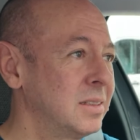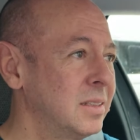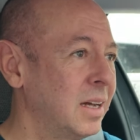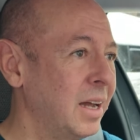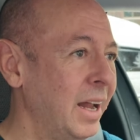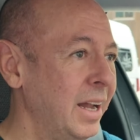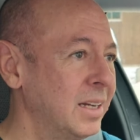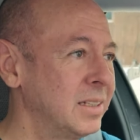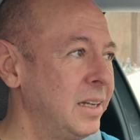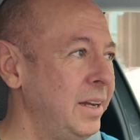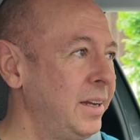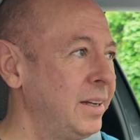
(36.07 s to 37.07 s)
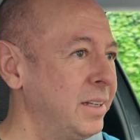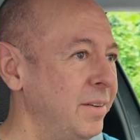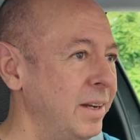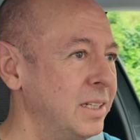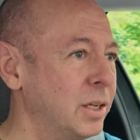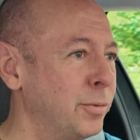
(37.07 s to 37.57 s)
eigentlich
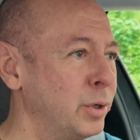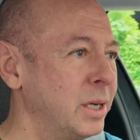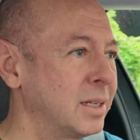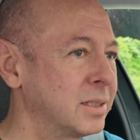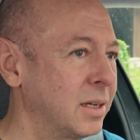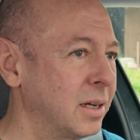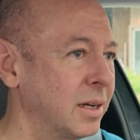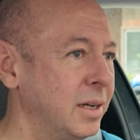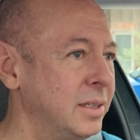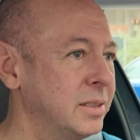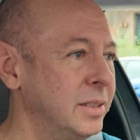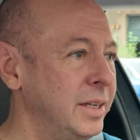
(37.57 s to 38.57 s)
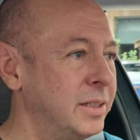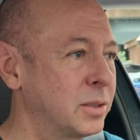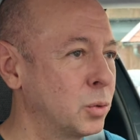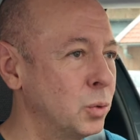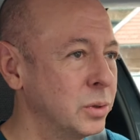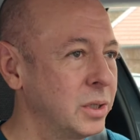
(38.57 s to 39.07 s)
die Wettervorhersage ist
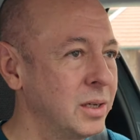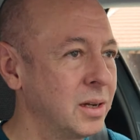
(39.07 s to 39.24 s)
nicht gut,